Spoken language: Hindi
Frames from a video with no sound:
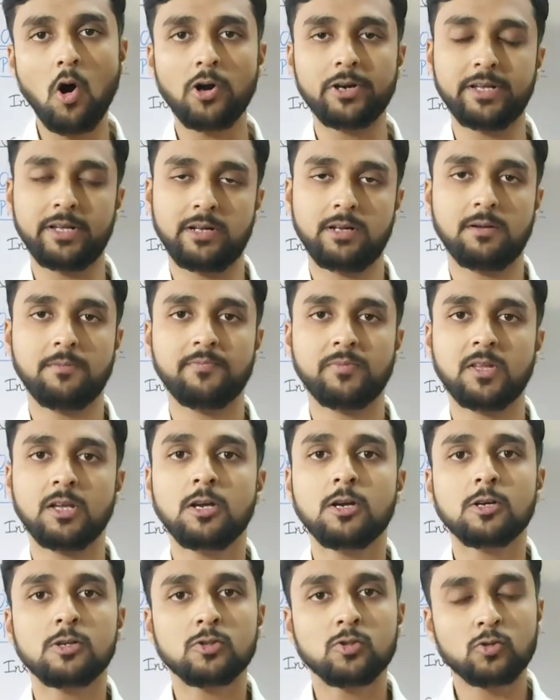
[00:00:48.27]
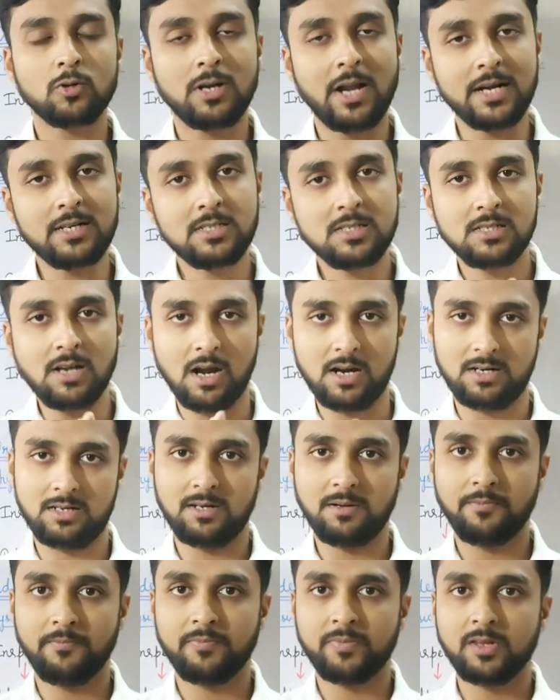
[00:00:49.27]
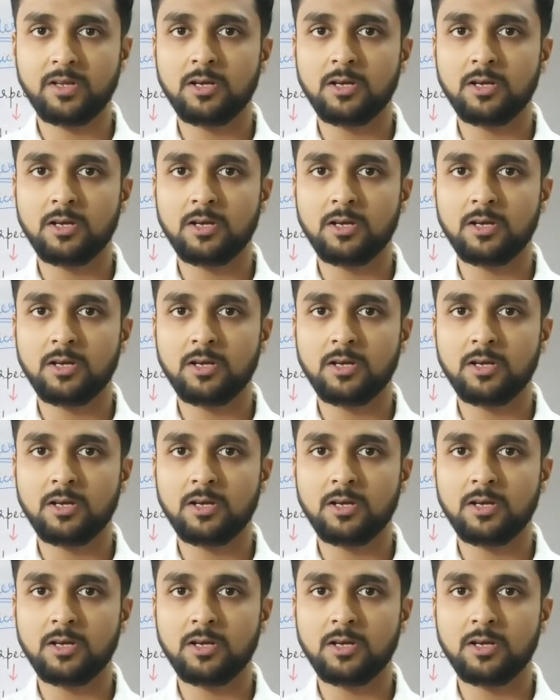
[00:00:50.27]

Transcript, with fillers: ऑर्डर सो लेट स्टार्ट